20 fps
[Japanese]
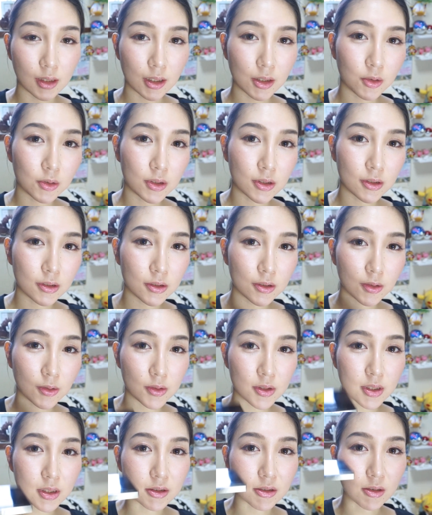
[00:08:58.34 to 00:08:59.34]
何よりスック
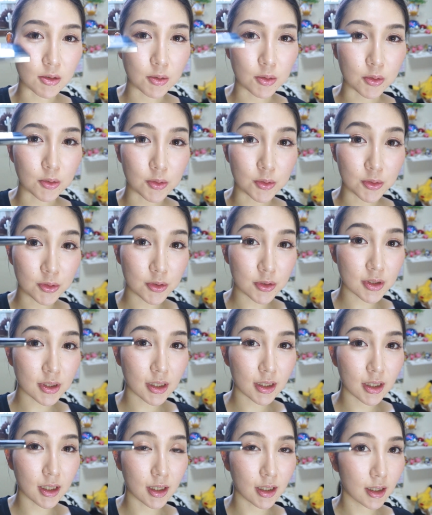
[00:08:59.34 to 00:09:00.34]
のチークはこの薄
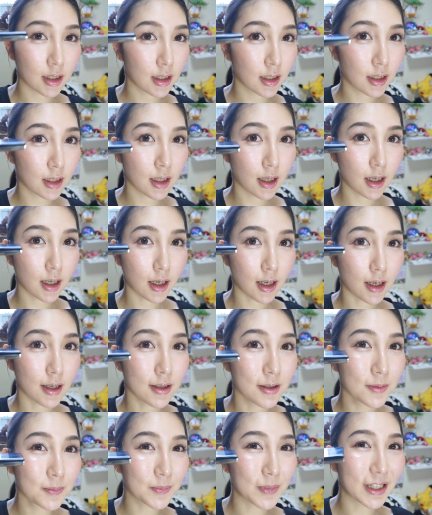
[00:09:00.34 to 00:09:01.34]
さが
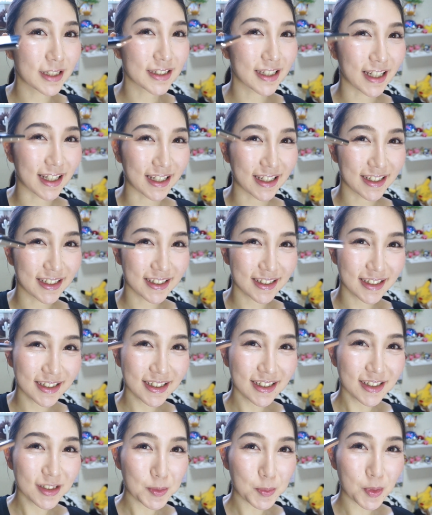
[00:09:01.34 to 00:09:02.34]
半端ない。
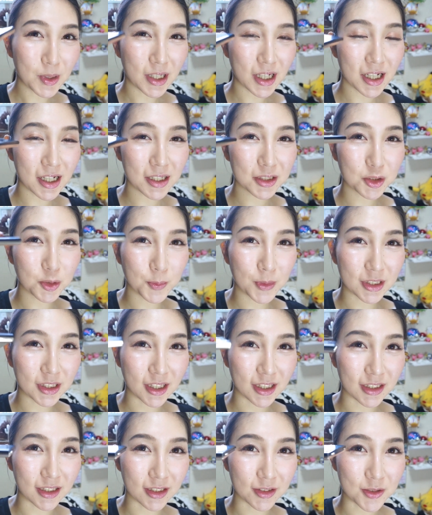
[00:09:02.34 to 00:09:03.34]
もうカードみ
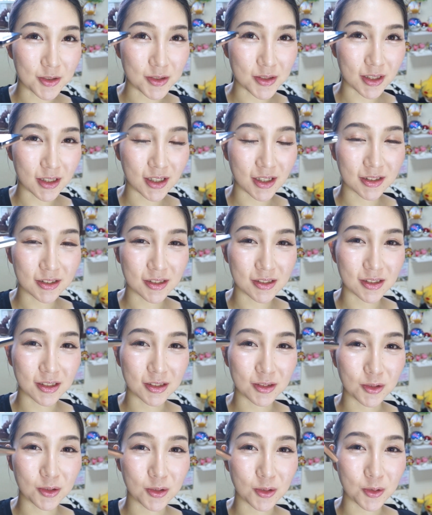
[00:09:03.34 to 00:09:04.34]
たいな薄さなんです
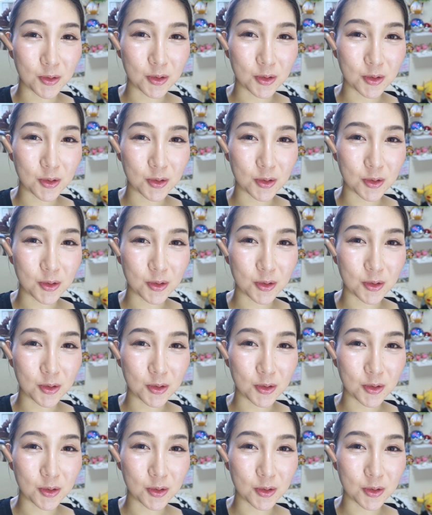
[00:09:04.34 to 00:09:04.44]
けど、